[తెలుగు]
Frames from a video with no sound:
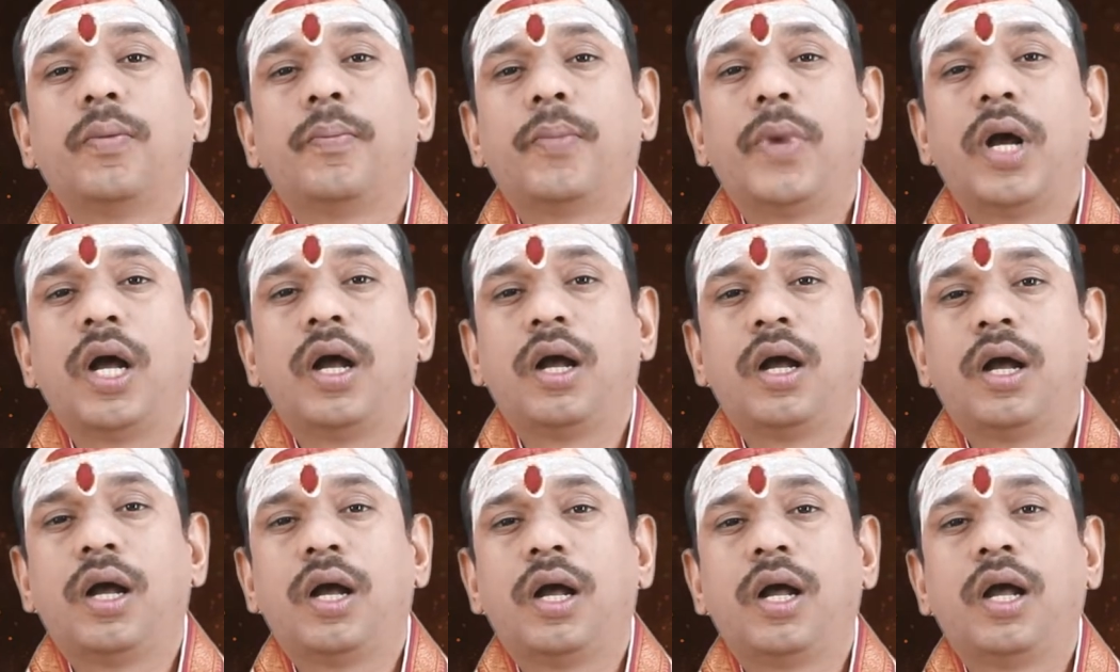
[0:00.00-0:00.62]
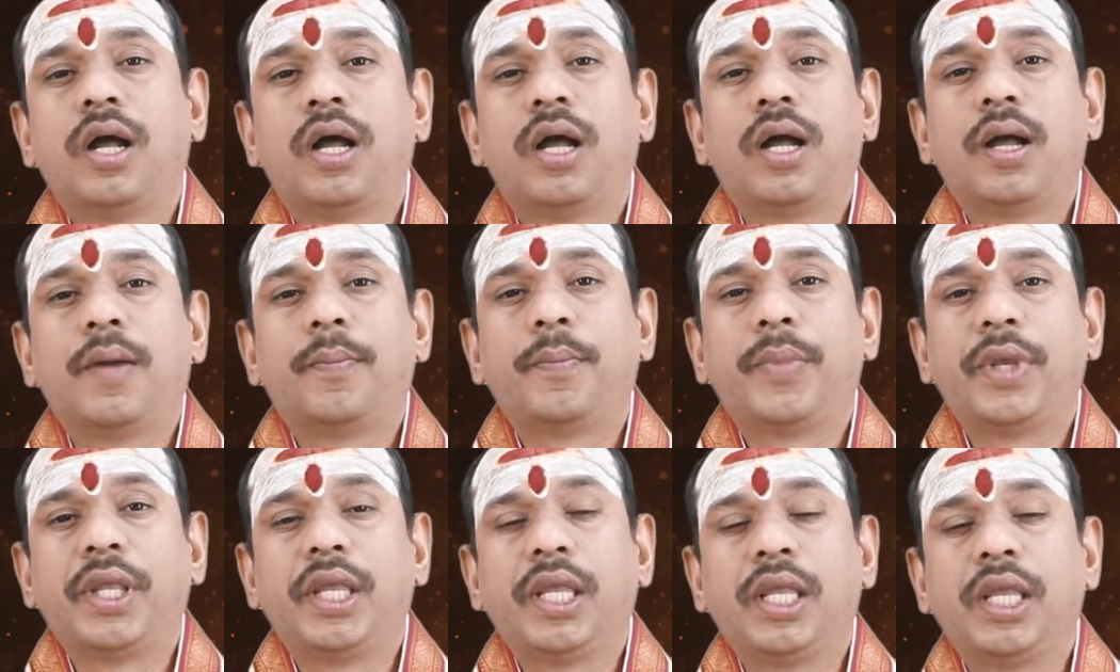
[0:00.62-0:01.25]
పా
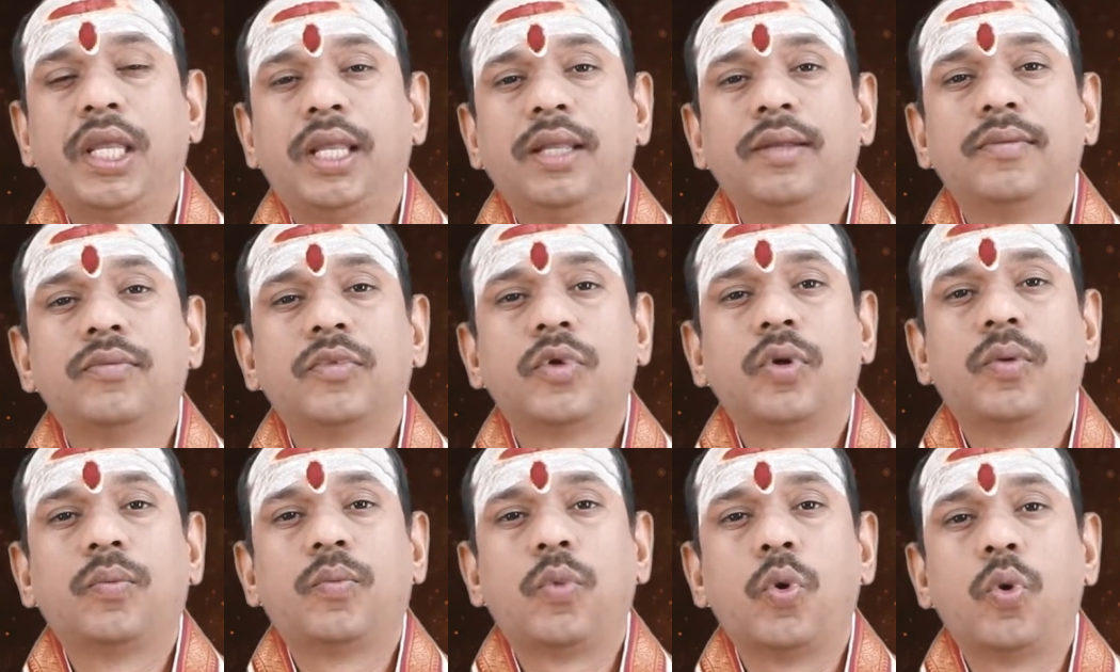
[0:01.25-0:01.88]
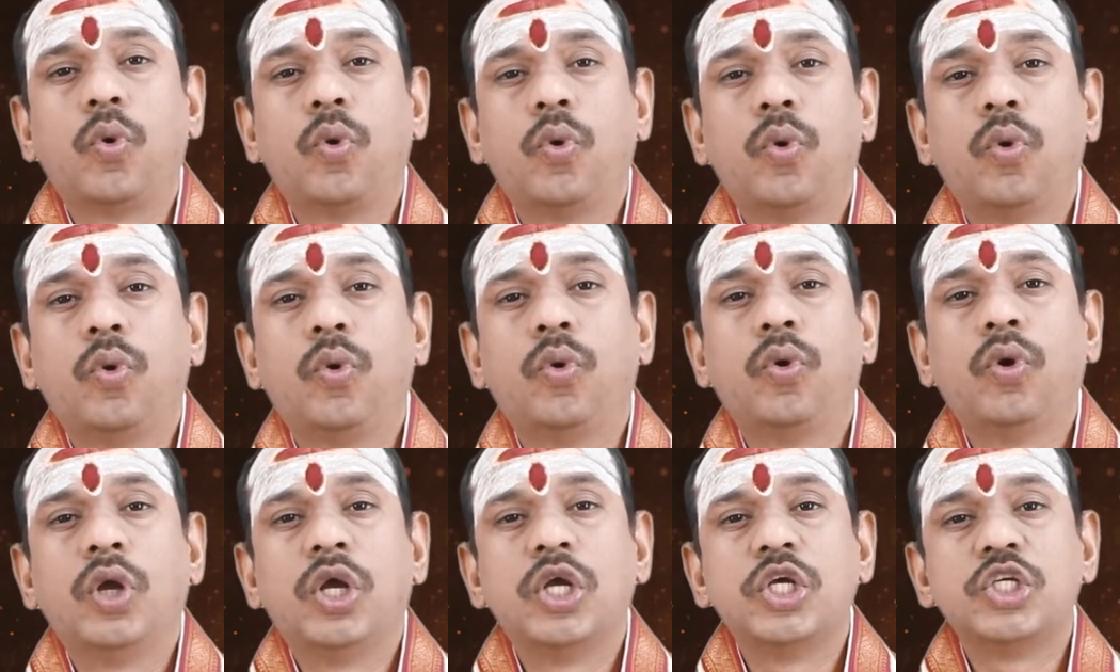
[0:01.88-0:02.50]
పి పు
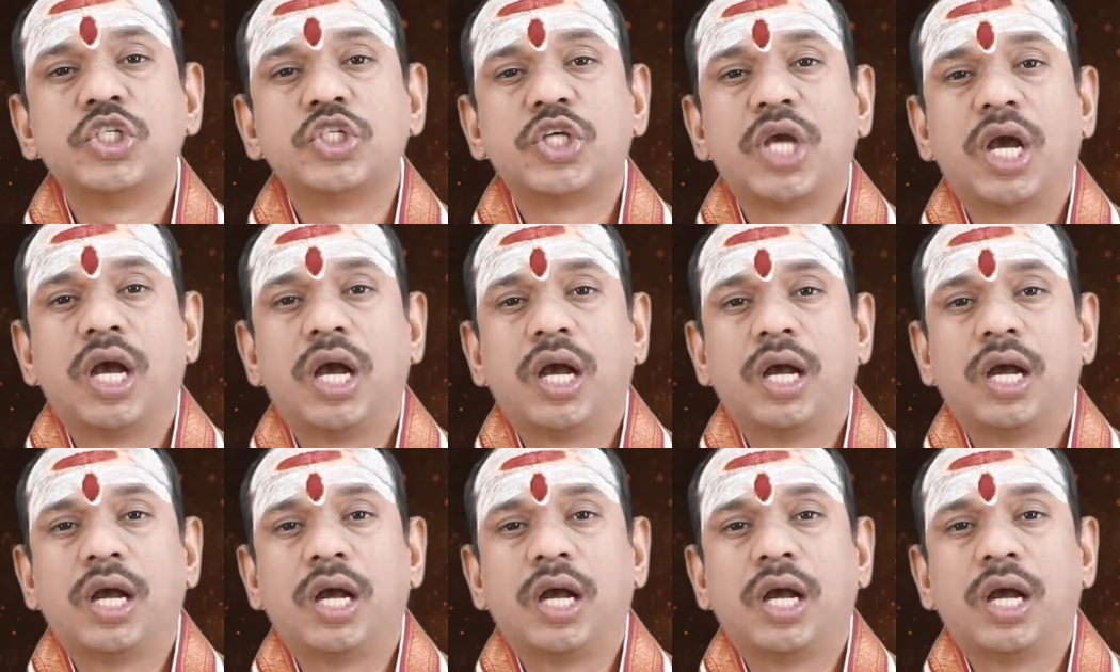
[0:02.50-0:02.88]
ష